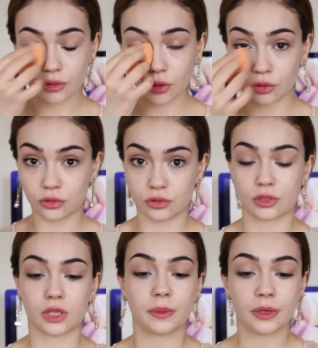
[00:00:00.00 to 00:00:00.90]

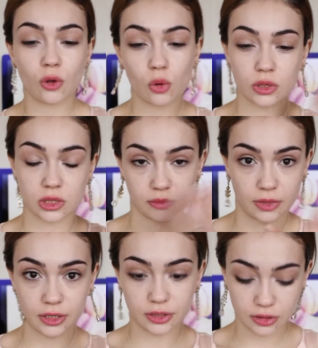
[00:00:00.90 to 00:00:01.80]
Gördüğünüz gibi o
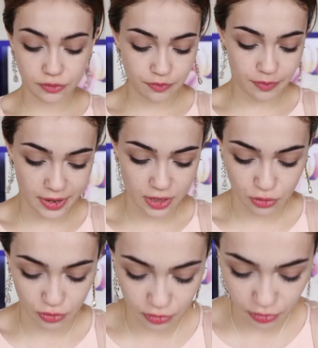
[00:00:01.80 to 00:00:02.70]
kısımlar
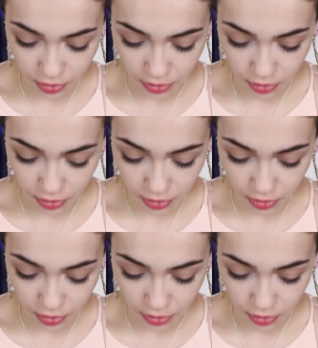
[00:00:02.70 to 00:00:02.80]
beyaz oldu.